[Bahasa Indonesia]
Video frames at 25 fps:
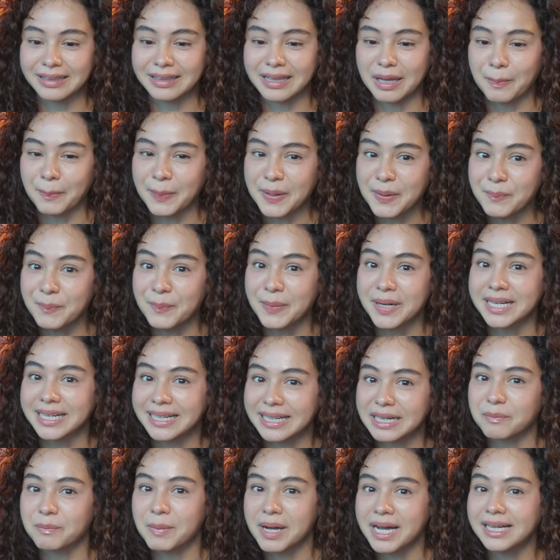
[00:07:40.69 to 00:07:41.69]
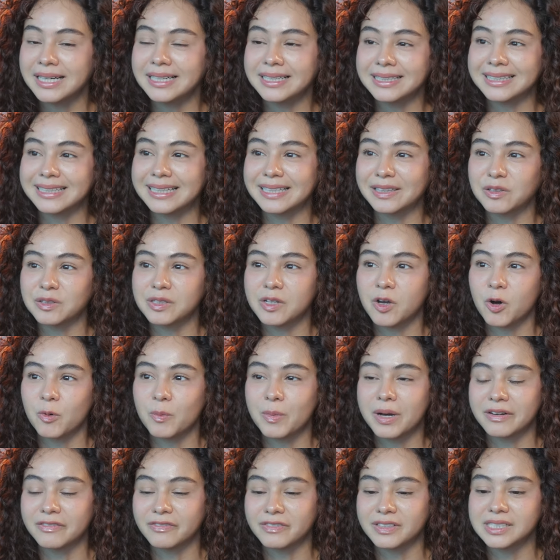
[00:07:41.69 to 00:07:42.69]
tapi bener banget gitu
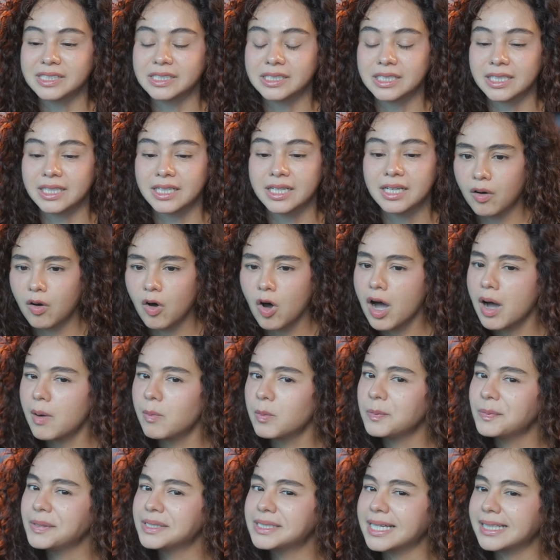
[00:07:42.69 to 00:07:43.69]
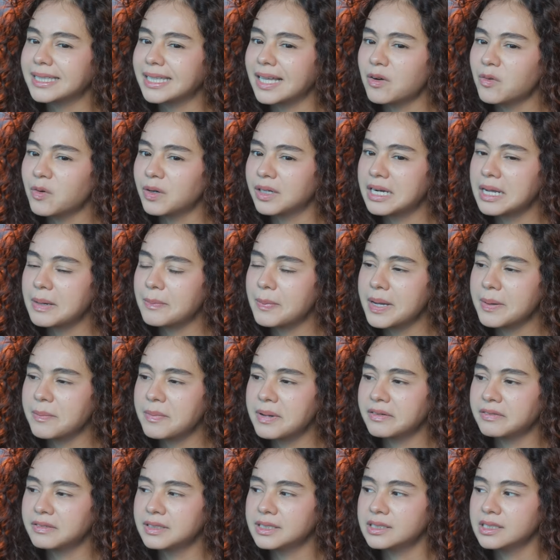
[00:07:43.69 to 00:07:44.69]
jawaban Frisly kok kamu bisa tahu kenapa
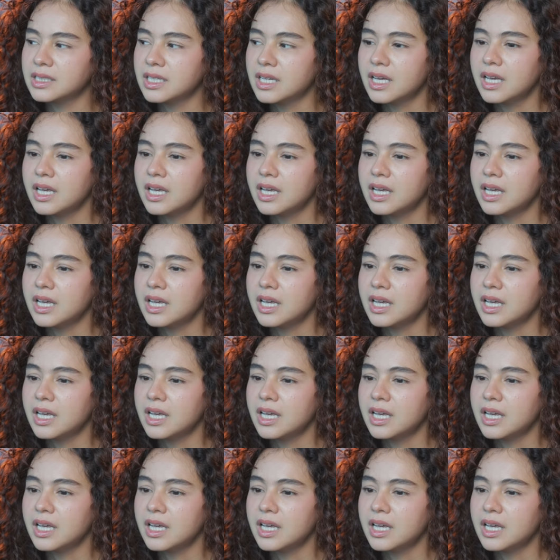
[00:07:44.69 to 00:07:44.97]
emang Fris